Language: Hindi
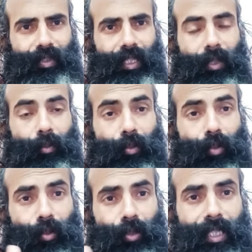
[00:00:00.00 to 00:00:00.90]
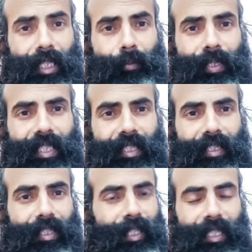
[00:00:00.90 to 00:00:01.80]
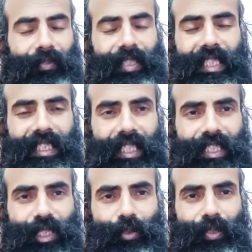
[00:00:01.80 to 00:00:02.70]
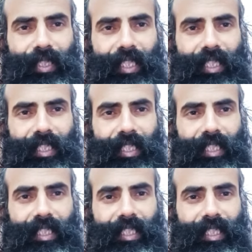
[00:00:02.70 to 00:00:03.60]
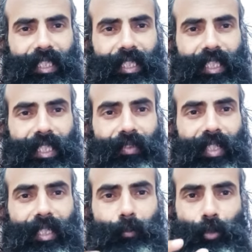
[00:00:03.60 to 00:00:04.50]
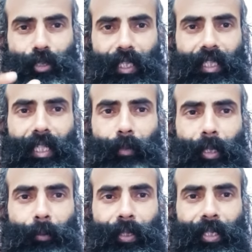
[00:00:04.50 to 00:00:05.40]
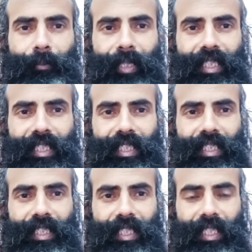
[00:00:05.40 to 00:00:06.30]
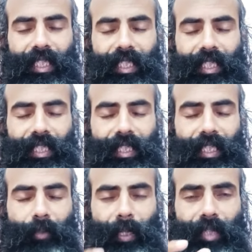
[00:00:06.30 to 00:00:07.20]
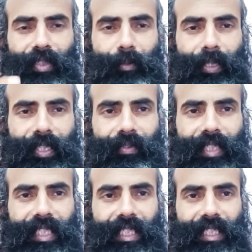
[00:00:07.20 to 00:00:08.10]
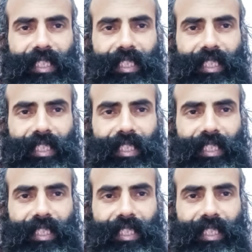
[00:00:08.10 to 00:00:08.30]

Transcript: अब उनको खुद नहीं पता कभी रिसर्च तो किया नहीं है केवल एक पुस्तक रामायण पढ़ने मात्र से ये भागवत पढ़ने मात्र से